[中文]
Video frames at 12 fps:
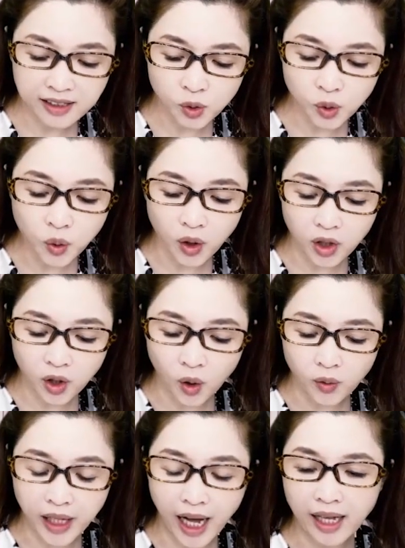如果
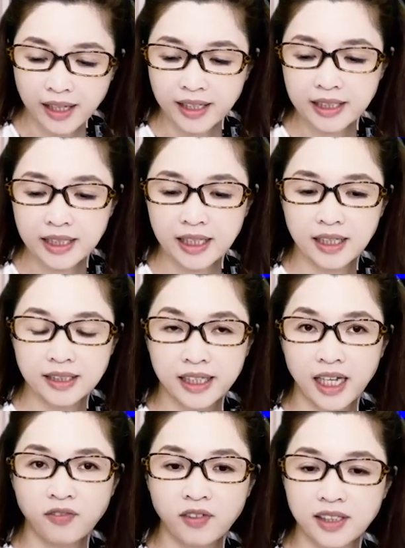有拿那个
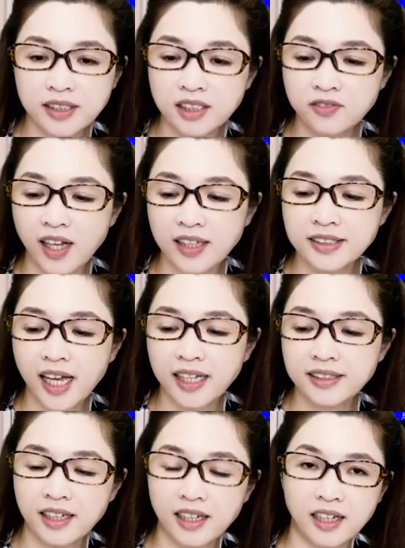铁粉私房菜
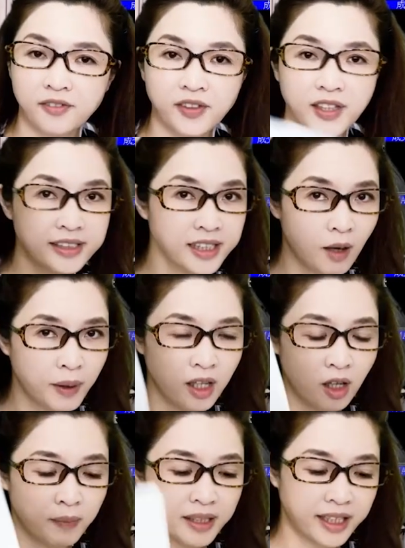的粉丝好朋
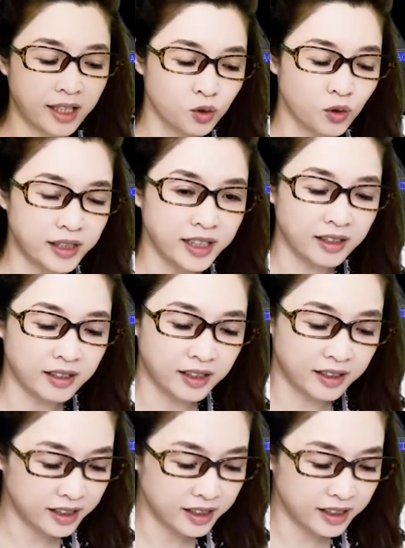友们拿出来上课，